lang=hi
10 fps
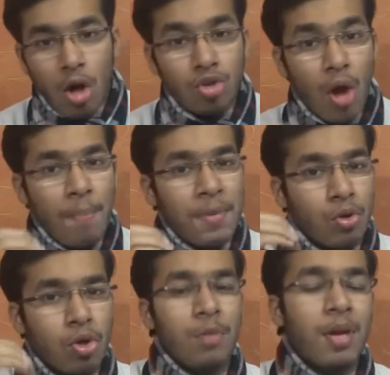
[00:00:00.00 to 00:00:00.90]
और जो आपने
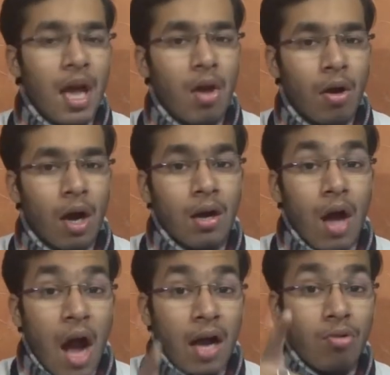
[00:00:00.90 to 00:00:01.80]
खुद बनाया होगा
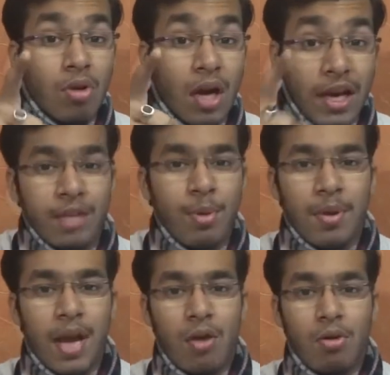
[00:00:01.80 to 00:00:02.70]
अगर वो गलत भी
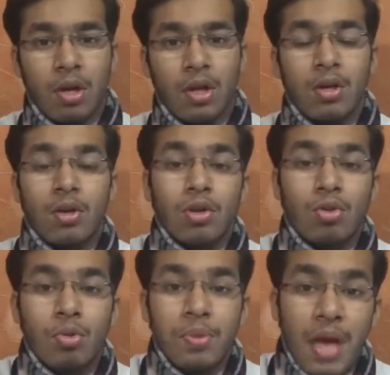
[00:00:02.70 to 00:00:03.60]
बनाए होंगे
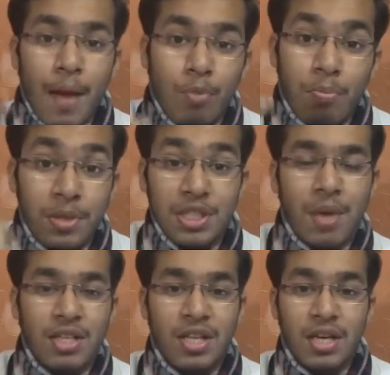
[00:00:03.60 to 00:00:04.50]
तो भी आपको 20 मार्क्स